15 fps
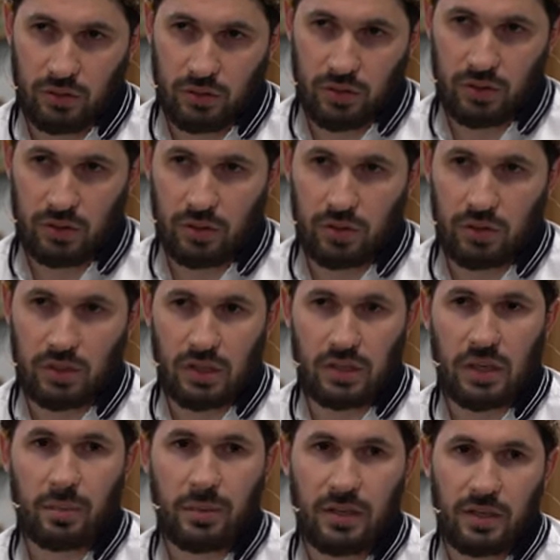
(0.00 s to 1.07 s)
это,
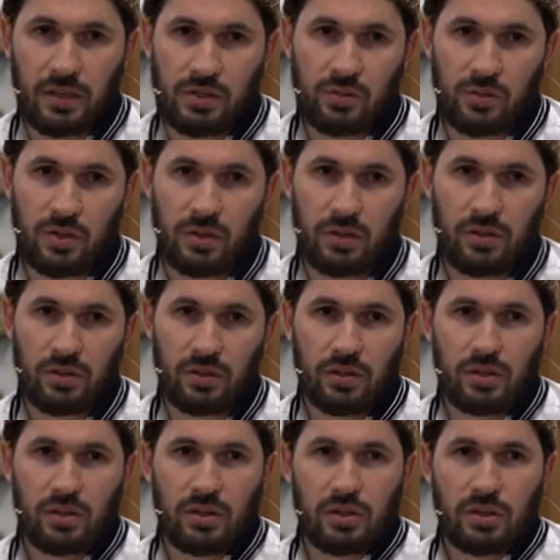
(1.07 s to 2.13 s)
на поля свои,
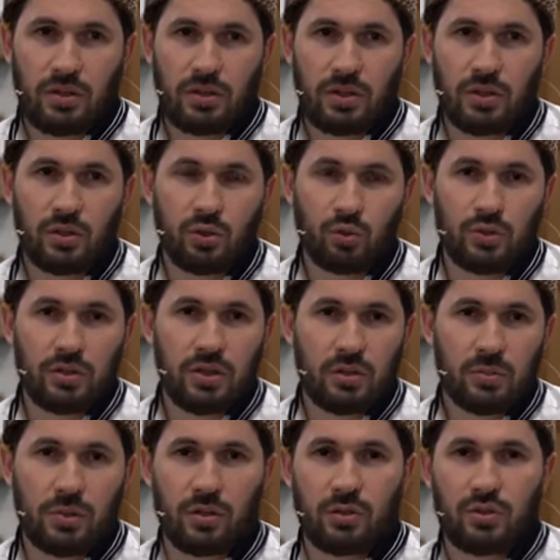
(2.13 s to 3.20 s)
они увидели
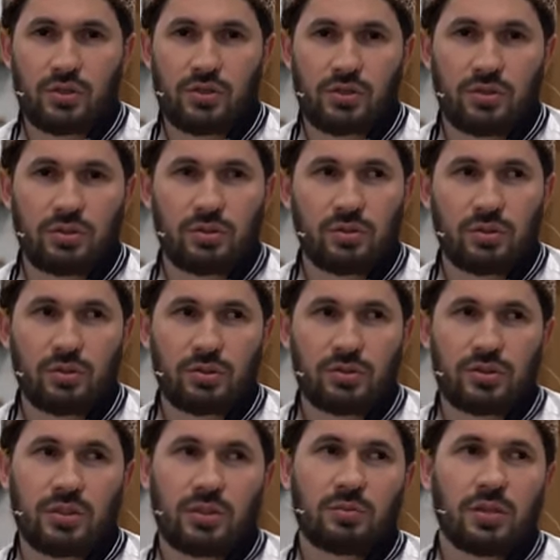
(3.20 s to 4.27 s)
пророка,
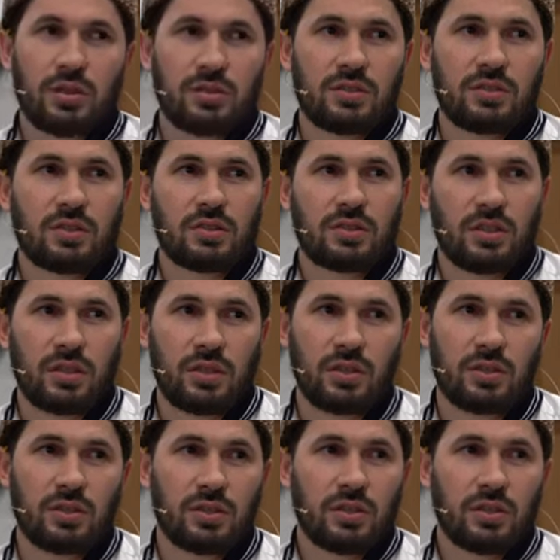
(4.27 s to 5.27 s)
وسلم, и они сказали,